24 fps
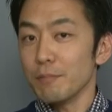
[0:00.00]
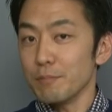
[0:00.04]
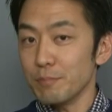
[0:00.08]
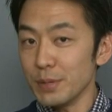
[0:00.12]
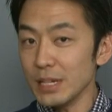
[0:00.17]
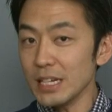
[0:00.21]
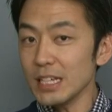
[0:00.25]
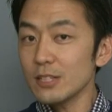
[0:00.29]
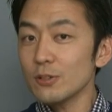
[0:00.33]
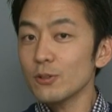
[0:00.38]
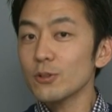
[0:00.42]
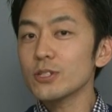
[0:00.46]

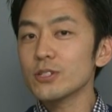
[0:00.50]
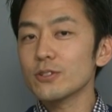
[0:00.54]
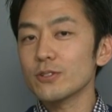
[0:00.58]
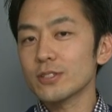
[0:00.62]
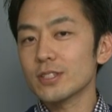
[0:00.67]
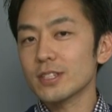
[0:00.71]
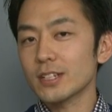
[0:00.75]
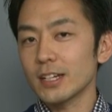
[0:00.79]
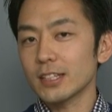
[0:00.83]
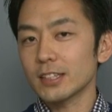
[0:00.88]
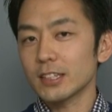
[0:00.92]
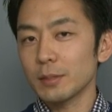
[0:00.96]
B 動詞を
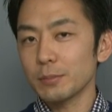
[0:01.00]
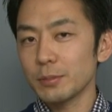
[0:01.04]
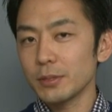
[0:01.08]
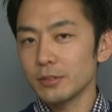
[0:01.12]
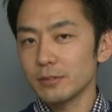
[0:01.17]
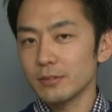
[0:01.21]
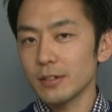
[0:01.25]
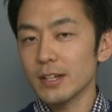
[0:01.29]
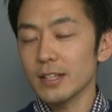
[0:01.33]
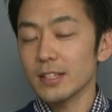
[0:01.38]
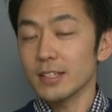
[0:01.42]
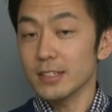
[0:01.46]
使った
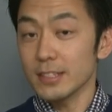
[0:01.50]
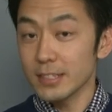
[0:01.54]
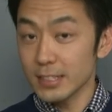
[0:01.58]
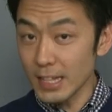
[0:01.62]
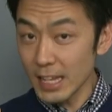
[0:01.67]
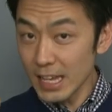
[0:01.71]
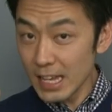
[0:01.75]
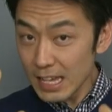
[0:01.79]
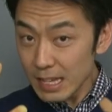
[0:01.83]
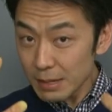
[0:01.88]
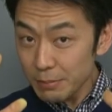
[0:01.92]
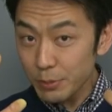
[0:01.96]
文は
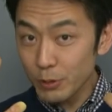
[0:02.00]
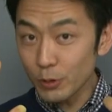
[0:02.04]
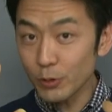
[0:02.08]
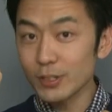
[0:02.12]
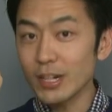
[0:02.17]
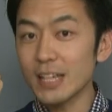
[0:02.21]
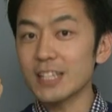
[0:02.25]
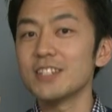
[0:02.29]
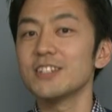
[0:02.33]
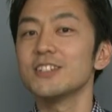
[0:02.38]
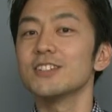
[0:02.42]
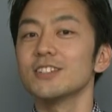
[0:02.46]
全部
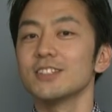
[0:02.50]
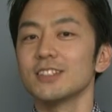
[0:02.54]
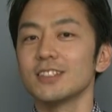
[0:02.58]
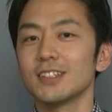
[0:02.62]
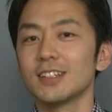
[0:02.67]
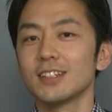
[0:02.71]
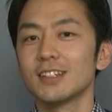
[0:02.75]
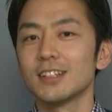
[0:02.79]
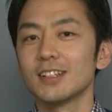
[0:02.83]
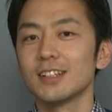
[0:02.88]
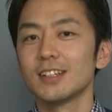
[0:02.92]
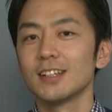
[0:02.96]
同じルール。
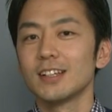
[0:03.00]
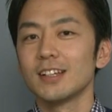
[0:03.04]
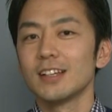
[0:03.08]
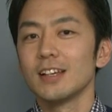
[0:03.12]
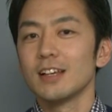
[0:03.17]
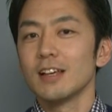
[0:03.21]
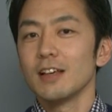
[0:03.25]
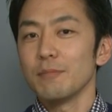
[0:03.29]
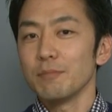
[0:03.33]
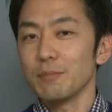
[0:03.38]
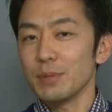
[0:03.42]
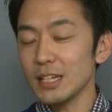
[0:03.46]

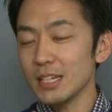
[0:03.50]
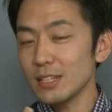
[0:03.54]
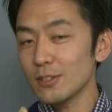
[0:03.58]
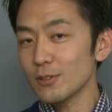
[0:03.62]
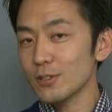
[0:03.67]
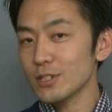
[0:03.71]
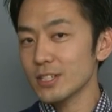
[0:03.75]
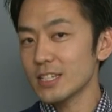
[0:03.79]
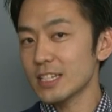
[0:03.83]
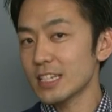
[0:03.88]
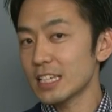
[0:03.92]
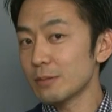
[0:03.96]
B
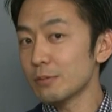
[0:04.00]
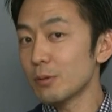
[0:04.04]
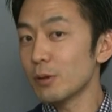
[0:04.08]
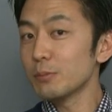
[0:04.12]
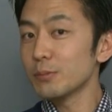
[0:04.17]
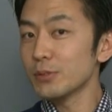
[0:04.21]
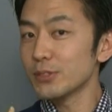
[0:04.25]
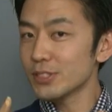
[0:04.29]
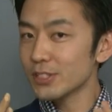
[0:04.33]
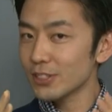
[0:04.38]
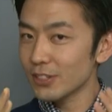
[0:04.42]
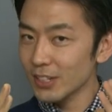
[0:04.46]
動詞で疑問
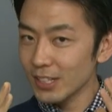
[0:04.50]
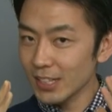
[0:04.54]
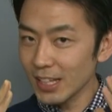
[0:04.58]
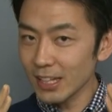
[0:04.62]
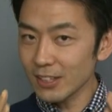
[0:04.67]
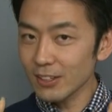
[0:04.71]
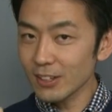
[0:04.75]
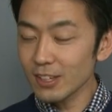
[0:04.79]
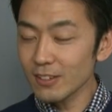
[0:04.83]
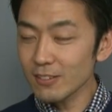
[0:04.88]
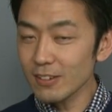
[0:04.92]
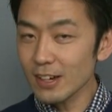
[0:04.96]
文を作りたい
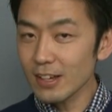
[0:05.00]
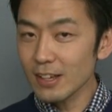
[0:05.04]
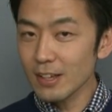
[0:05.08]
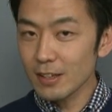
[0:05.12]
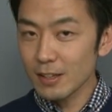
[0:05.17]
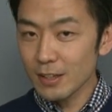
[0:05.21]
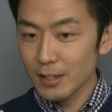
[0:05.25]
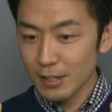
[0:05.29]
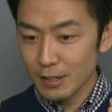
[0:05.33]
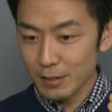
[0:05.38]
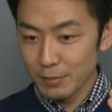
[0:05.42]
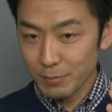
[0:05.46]
ときは
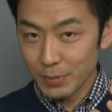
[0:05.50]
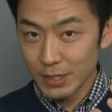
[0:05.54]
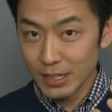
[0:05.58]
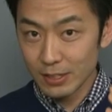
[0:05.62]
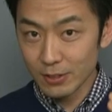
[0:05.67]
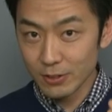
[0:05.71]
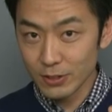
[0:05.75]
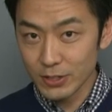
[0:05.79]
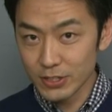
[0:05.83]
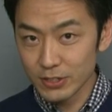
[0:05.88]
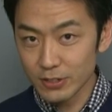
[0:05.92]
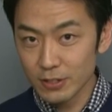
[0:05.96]
B
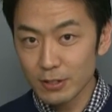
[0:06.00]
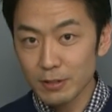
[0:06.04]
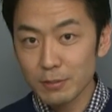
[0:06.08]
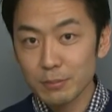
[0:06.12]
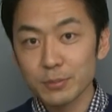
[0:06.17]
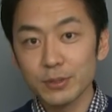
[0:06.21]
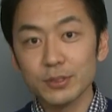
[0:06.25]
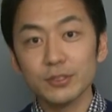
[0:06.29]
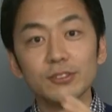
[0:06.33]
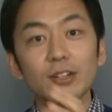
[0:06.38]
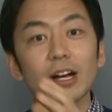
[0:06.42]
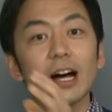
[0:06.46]
動詞を
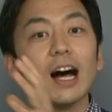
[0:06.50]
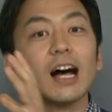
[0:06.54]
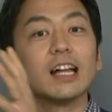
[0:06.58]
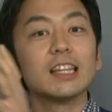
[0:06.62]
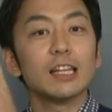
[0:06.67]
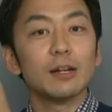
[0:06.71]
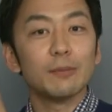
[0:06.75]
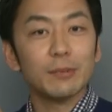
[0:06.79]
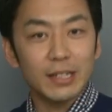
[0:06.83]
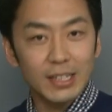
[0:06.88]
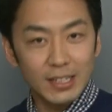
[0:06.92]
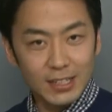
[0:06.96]
文の
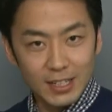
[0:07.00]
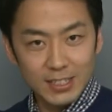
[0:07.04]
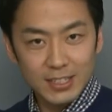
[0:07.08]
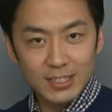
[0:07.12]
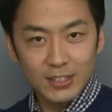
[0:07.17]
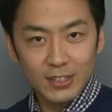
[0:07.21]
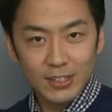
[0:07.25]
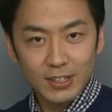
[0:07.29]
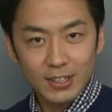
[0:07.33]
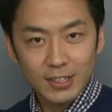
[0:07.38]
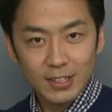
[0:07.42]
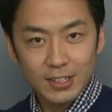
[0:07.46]
頭に出す
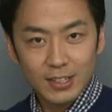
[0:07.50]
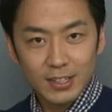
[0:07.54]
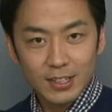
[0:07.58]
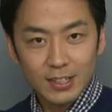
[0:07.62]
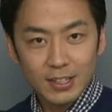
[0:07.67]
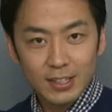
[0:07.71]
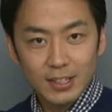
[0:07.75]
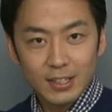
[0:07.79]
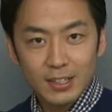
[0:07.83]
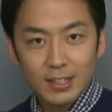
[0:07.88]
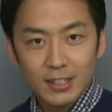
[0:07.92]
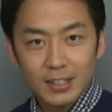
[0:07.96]

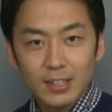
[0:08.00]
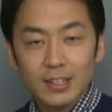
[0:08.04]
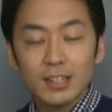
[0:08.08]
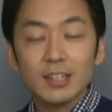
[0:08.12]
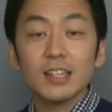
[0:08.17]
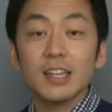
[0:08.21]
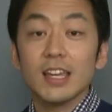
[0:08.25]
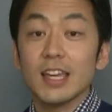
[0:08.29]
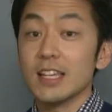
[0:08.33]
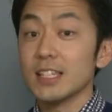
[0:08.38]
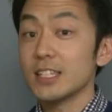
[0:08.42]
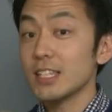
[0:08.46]

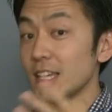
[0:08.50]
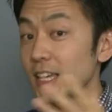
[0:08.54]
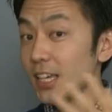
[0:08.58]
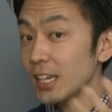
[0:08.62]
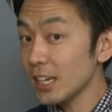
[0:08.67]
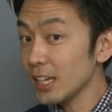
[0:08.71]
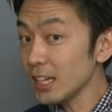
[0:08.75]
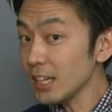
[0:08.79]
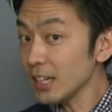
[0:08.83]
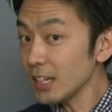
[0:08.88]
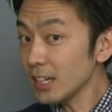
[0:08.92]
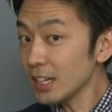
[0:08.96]
と。 Is
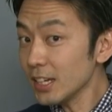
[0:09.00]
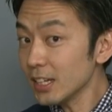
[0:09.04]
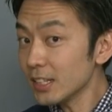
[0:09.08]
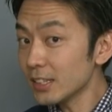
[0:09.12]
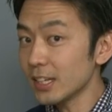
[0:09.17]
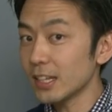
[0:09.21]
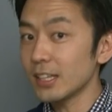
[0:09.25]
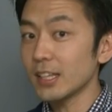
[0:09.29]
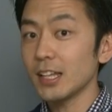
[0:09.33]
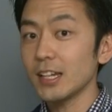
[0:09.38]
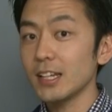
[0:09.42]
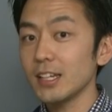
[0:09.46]
he?
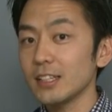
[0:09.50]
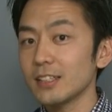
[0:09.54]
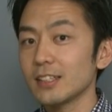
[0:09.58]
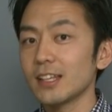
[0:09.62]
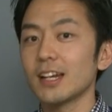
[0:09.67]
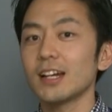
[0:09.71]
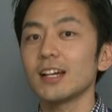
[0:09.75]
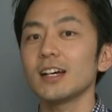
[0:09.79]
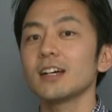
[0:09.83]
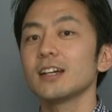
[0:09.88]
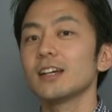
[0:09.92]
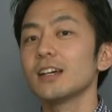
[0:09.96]
何々な
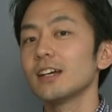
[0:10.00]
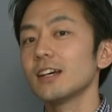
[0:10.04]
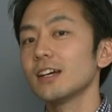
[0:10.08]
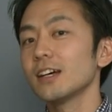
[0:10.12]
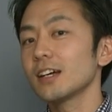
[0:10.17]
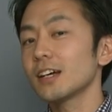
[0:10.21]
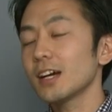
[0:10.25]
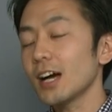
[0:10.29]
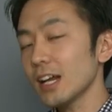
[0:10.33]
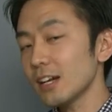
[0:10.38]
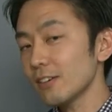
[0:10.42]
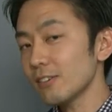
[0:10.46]
ら
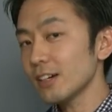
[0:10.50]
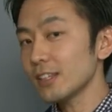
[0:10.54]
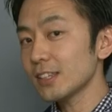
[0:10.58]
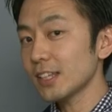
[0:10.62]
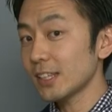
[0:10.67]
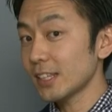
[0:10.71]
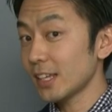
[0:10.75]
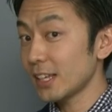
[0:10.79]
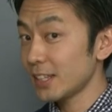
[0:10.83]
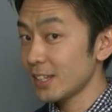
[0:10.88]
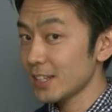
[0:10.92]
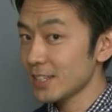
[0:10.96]
彼は
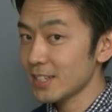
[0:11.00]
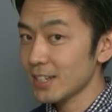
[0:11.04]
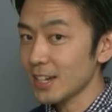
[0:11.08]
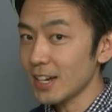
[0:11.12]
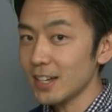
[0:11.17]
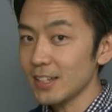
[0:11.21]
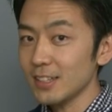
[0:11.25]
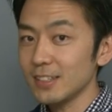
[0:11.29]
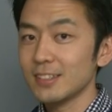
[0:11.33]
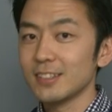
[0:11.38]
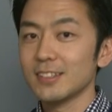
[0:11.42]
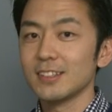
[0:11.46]
何々ですか。